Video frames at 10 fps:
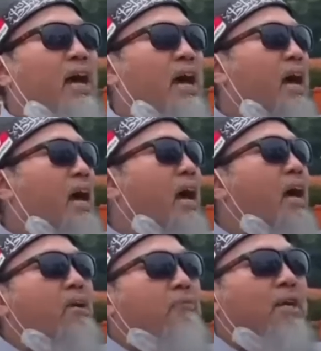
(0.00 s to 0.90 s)
adalah
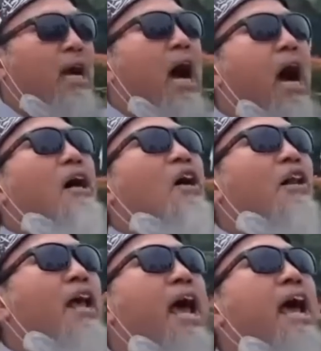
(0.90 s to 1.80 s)
kelompok lama,
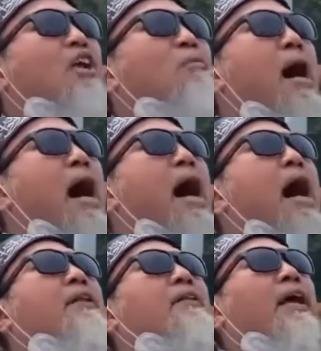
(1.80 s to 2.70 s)
kelompok itu-itu
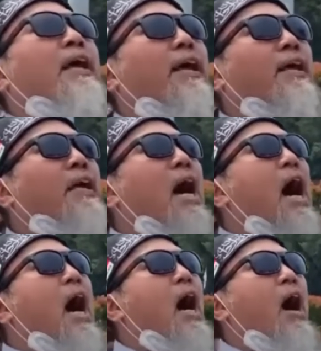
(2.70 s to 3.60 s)
juga.
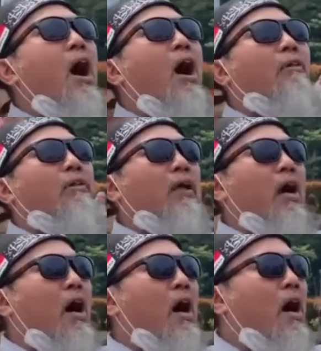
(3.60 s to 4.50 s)
Kalau masyarakat
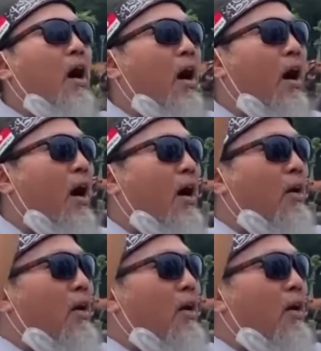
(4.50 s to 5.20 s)
masih belum sadar,